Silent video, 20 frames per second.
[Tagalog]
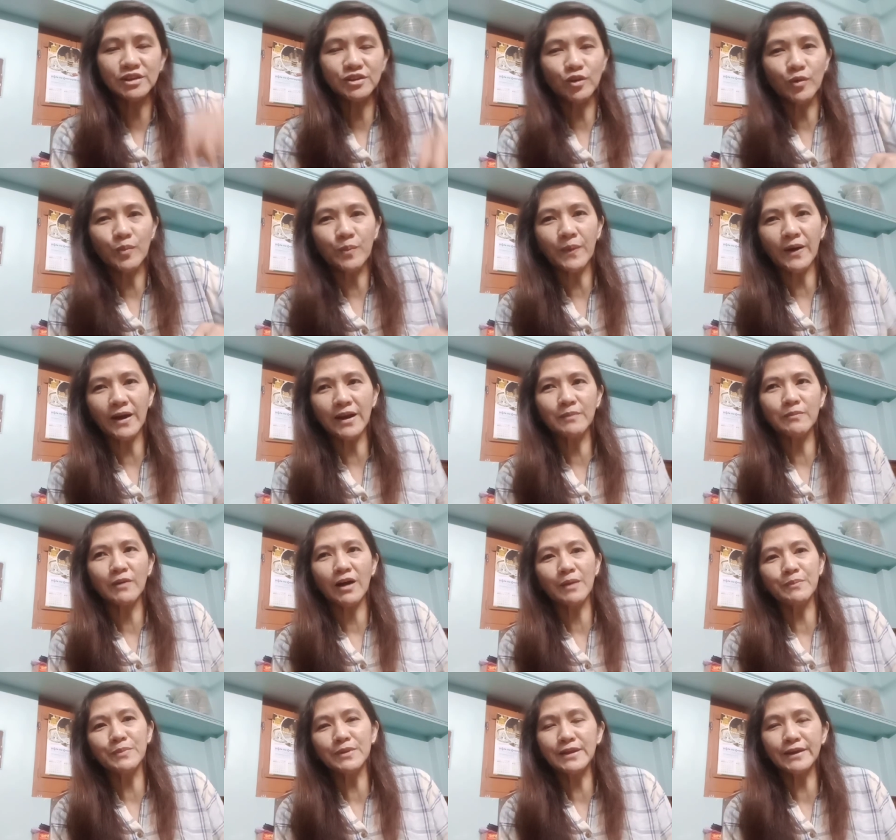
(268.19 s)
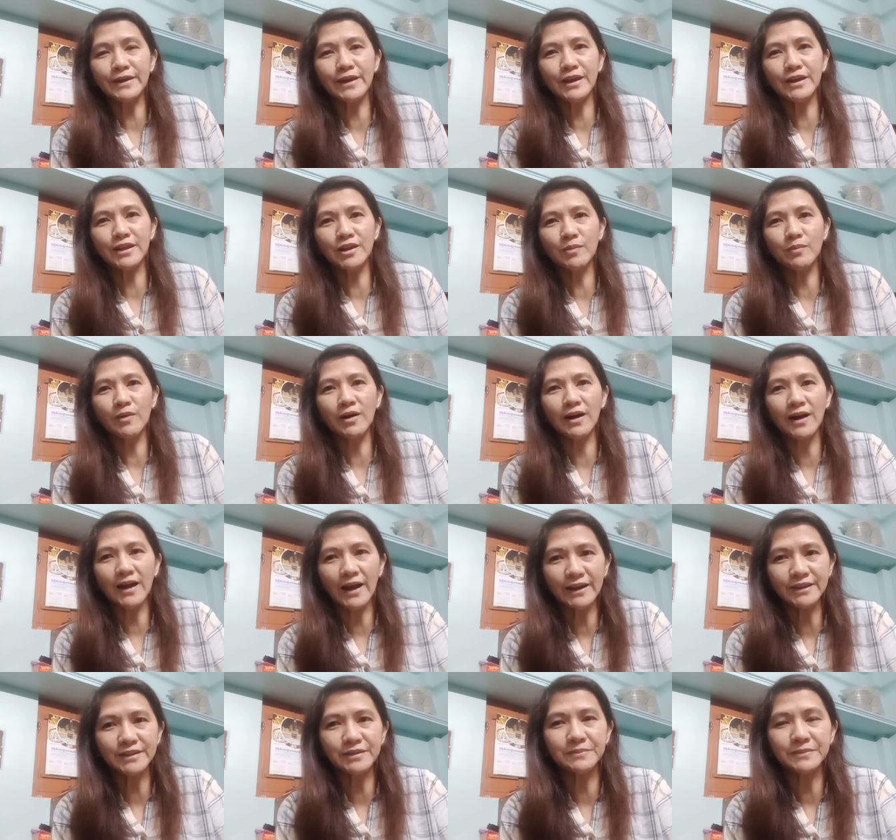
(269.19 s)
nyo para makabili kayo ng mga
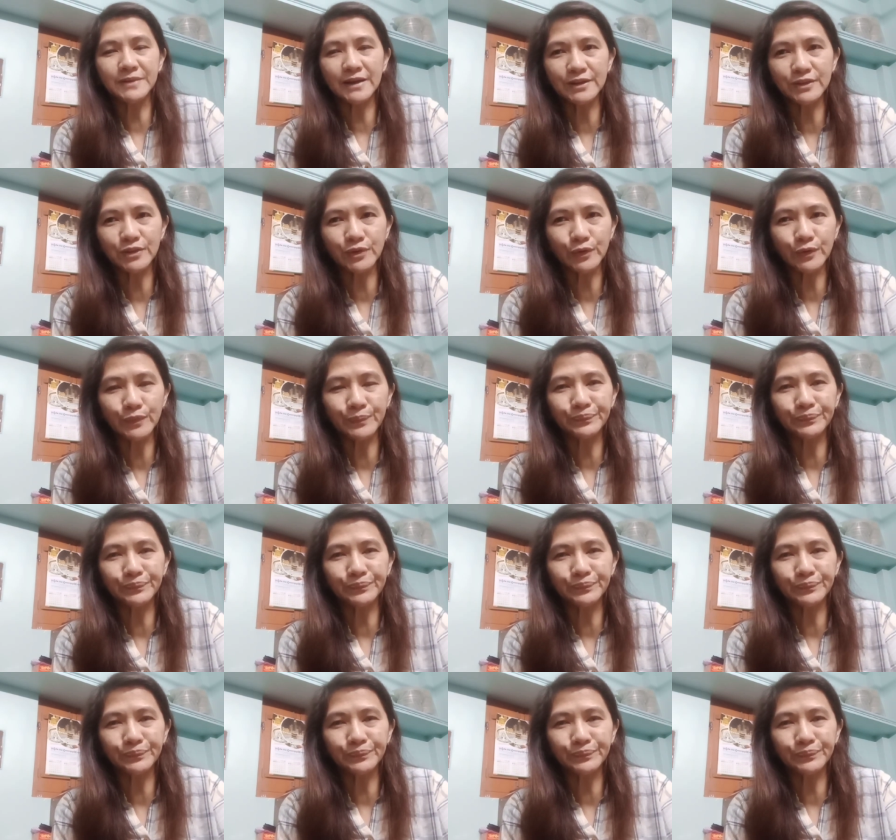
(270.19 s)
item na ito.